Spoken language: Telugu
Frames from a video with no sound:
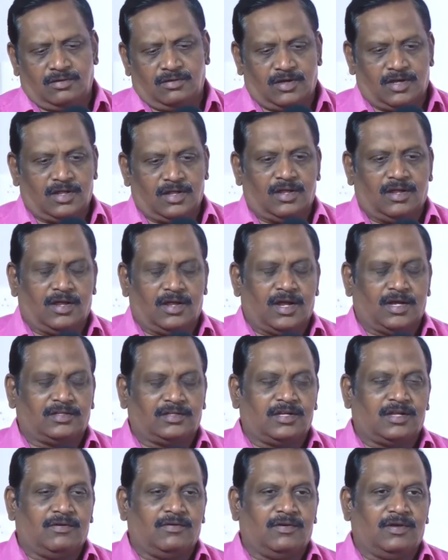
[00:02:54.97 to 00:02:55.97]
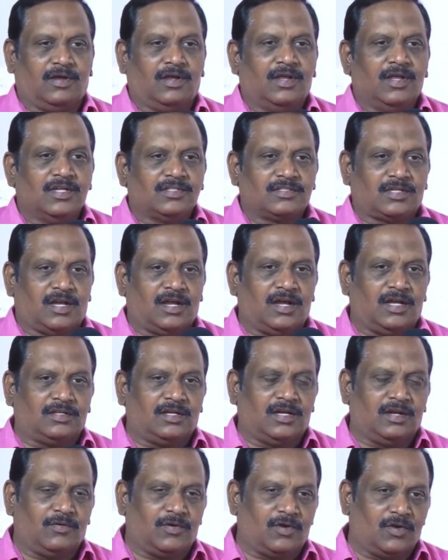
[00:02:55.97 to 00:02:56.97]
వాళ్ళ ఆర్థిక
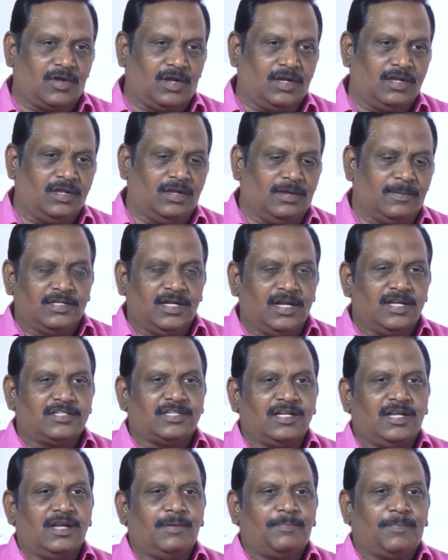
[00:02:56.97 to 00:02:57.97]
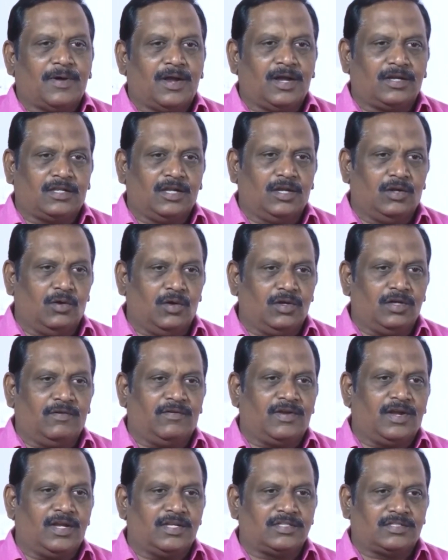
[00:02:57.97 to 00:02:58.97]
సలహాదారు ఎవరో గాని జనసేన పార్టీలో
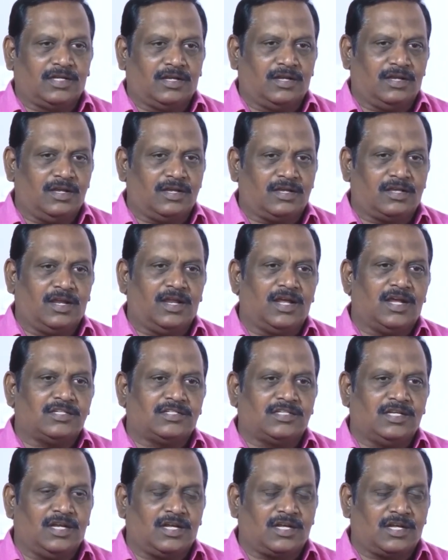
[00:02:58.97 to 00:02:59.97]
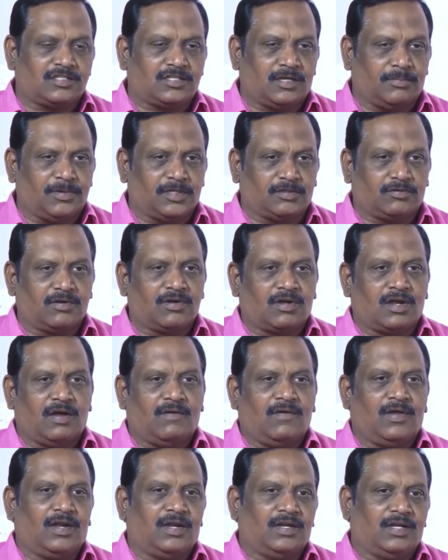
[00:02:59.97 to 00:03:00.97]
ఎవరైనా సరే క్రియాశీలక సభ్యత్వం
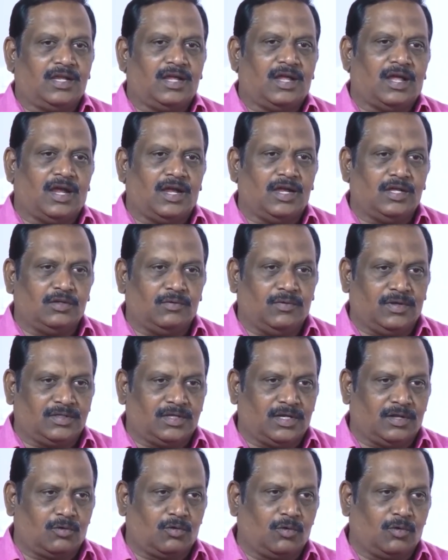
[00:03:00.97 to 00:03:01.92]
కావాలంటే ఐదు వందల